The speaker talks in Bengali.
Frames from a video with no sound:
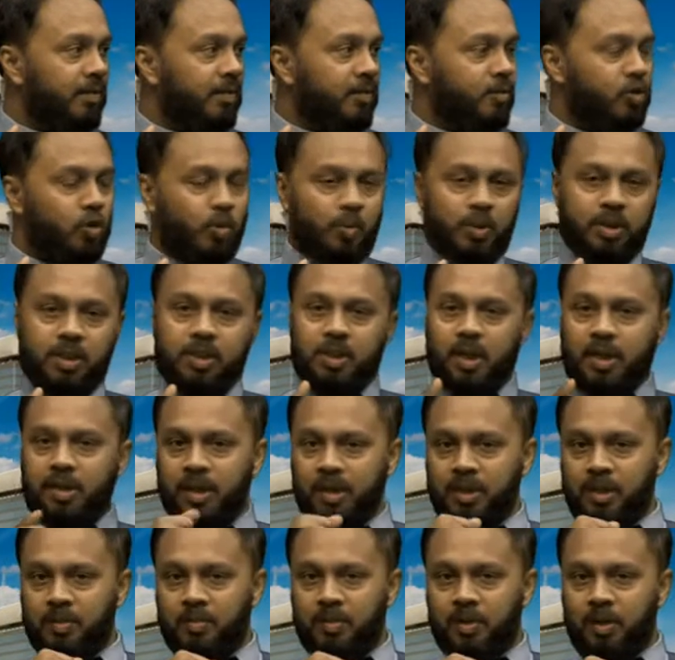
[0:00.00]
সমাজে ঠাট্টা
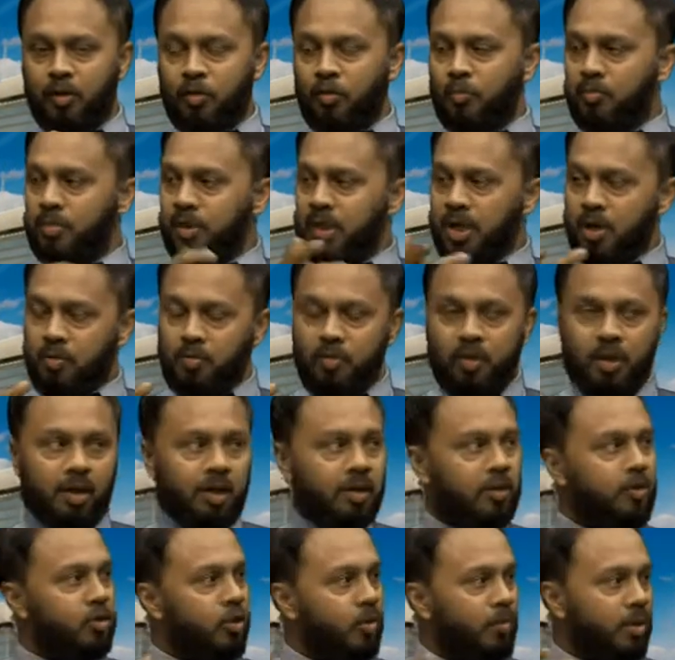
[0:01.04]
দিবে এখন বিয়াগুলা
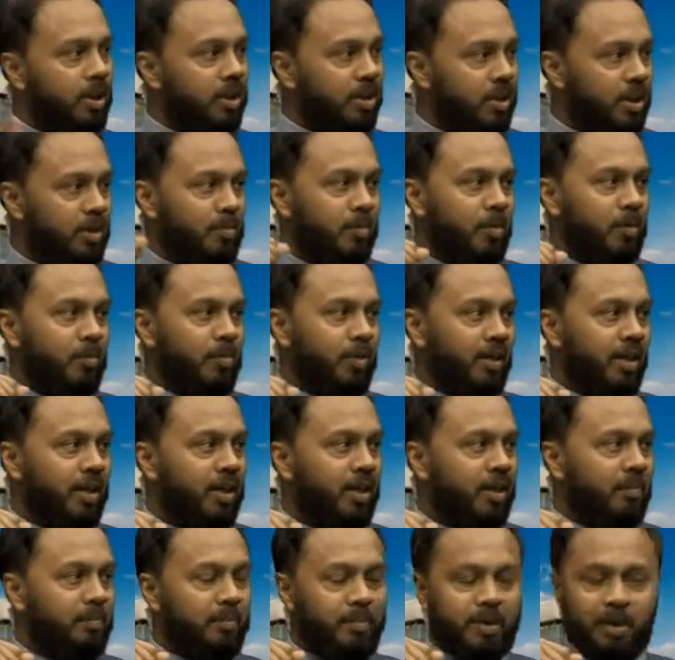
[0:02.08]
সমাজে কি বলবে
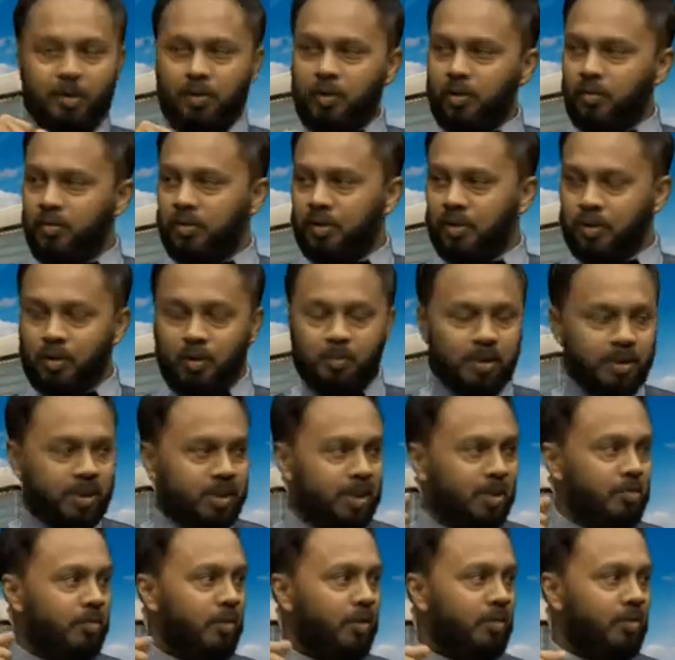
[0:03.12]
বিয়ে করবে সমাজে
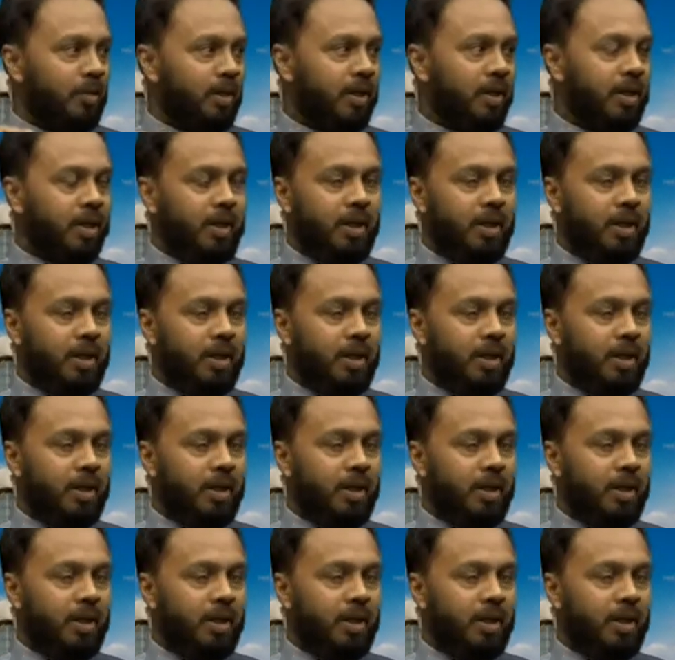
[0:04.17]
কি বলবে